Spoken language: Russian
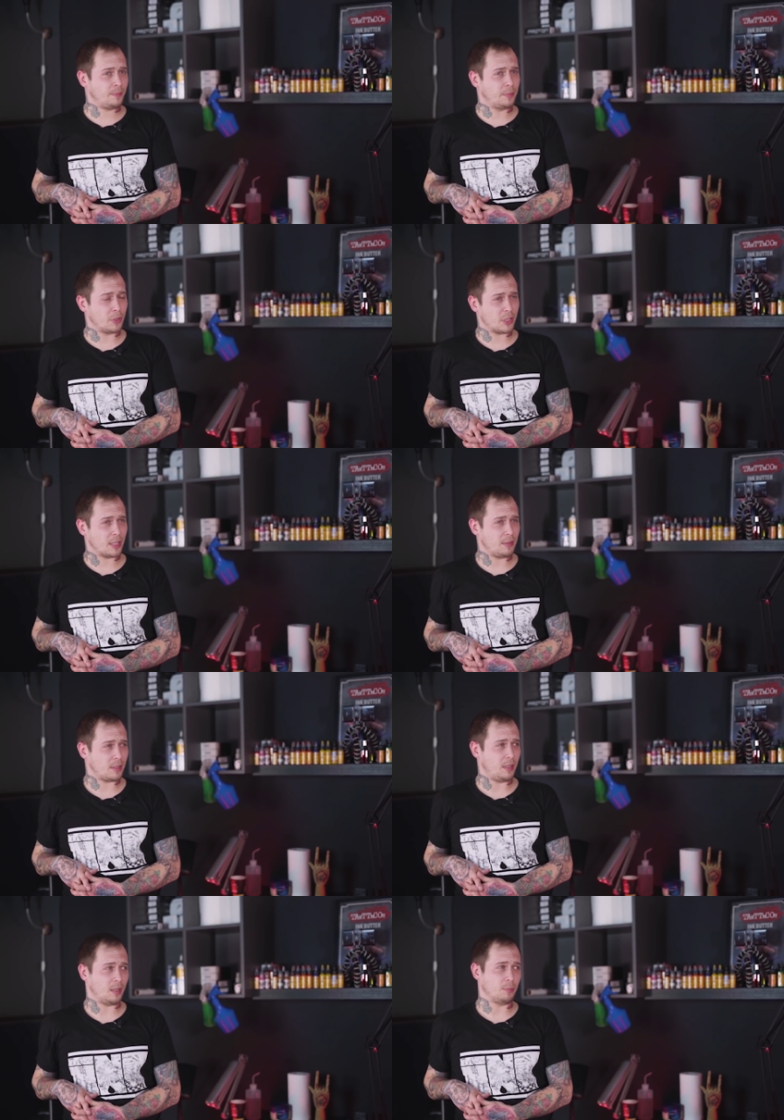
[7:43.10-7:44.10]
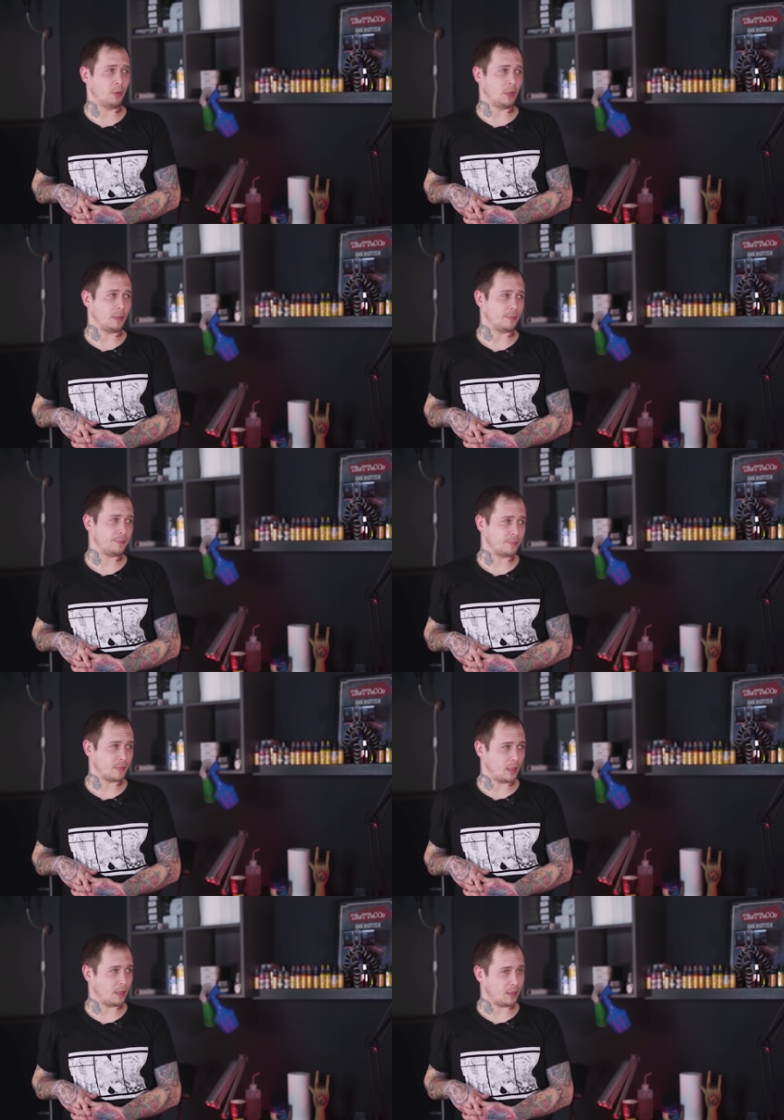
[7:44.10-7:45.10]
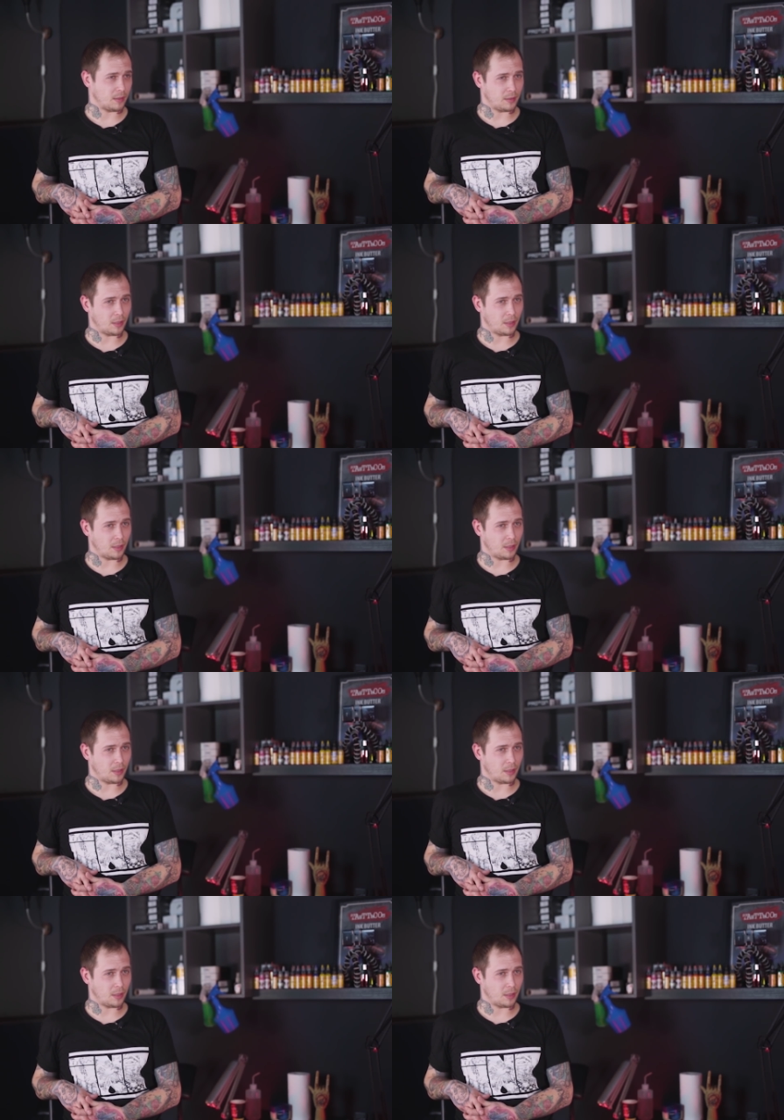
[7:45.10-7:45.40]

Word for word: больше зависит не от боли угу. от а,